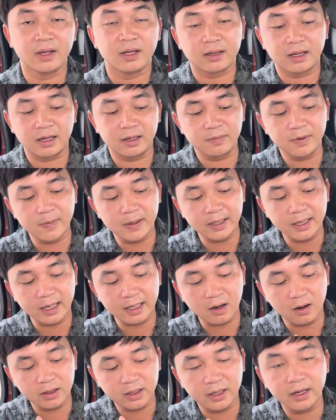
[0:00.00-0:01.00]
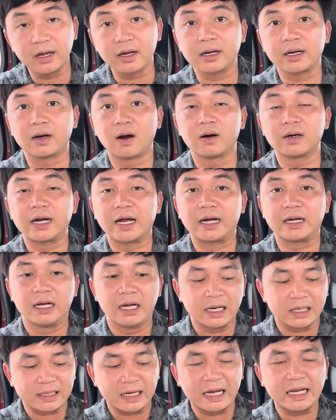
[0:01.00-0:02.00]
thì BB đã có thể hiện rõ ràng
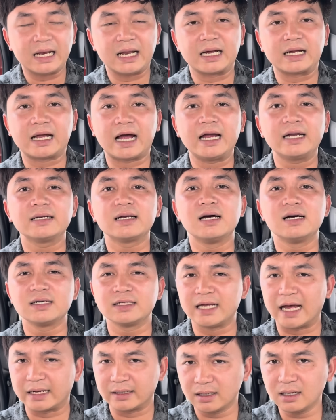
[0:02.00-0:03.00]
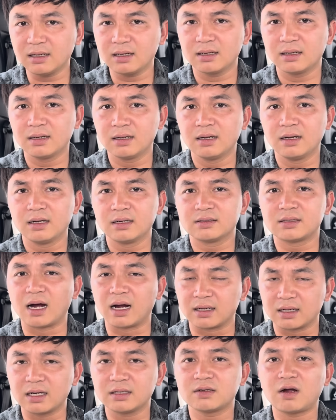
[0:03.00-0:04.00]
đây là cái đơn giản nhất
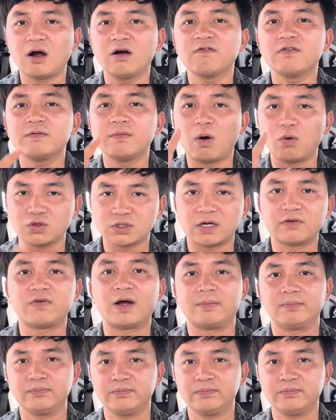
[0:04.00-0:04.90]
cần nên có với một sản phẩm